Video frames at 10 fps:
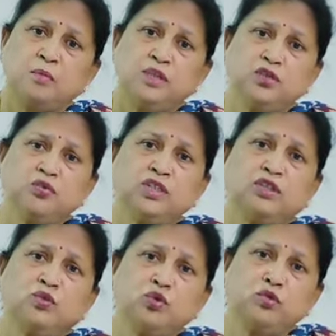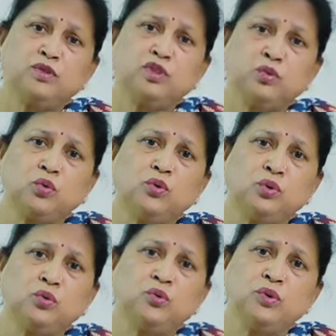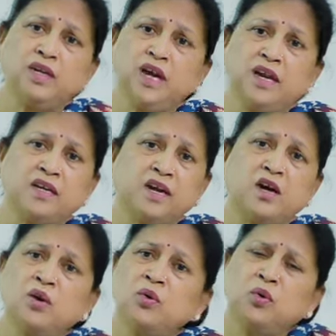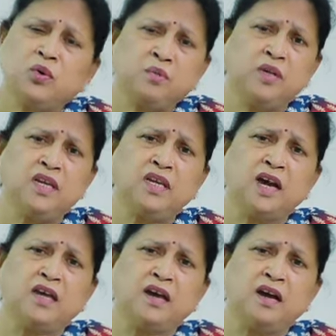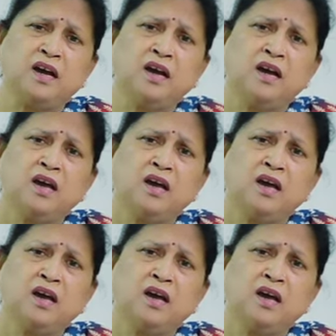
हमने सोचा दोनों में से कोई तो ढूंढने आएगा कोई भी नहीं आया